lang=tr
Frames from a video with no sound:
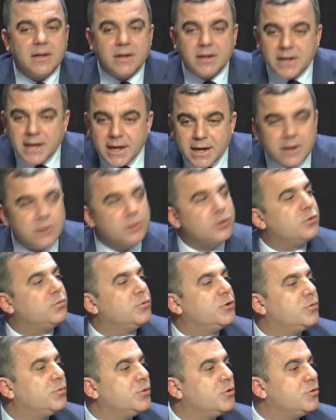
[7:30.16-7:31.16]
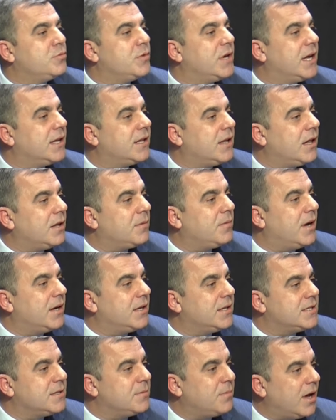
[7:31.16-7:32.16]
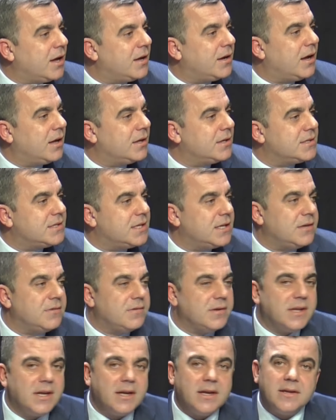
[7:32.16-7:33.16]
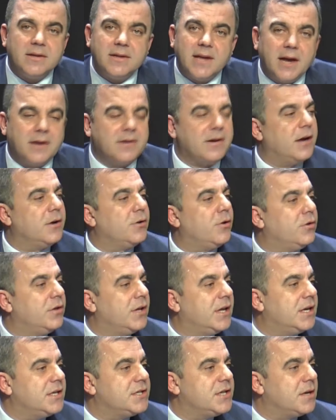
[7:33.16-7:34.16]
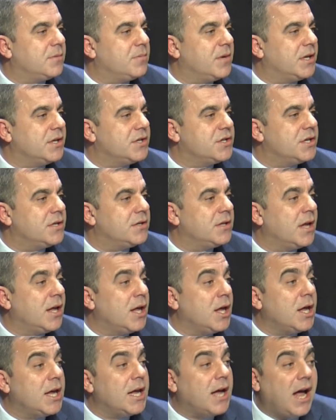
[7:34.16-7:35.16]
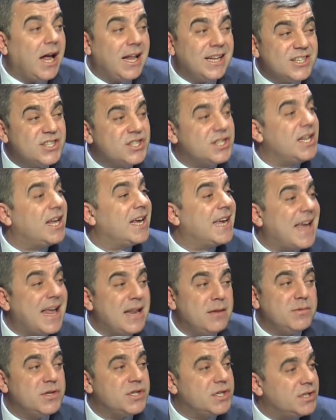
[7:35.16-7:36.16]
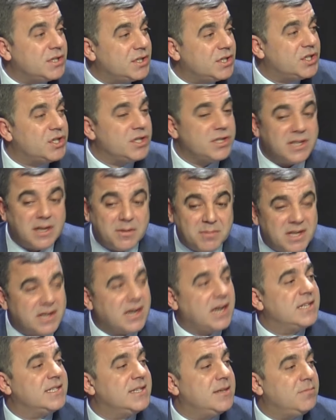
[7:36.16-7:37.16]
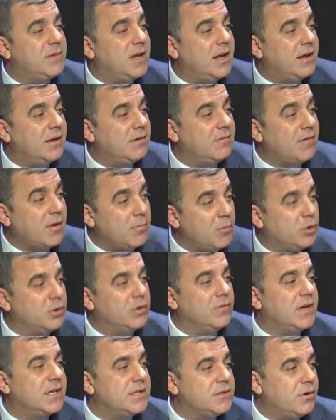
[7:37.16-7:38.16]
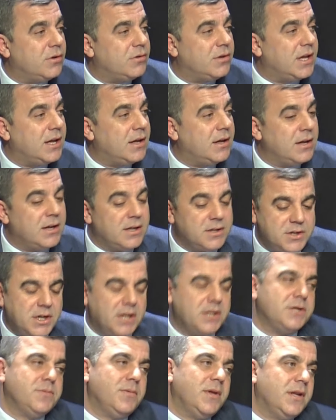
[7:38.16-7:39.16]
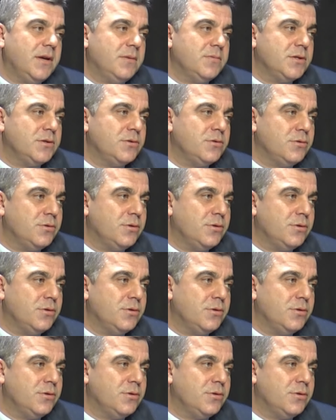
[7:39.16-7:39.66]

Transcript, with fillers: e, yere düşmüş bu Cumhuriyet Halk Partisi bayrağını Silivri'de tekrar göndere çekmek için alışıla gelmişin dışında bir azimle ve motivasyonla çalışmalarımızı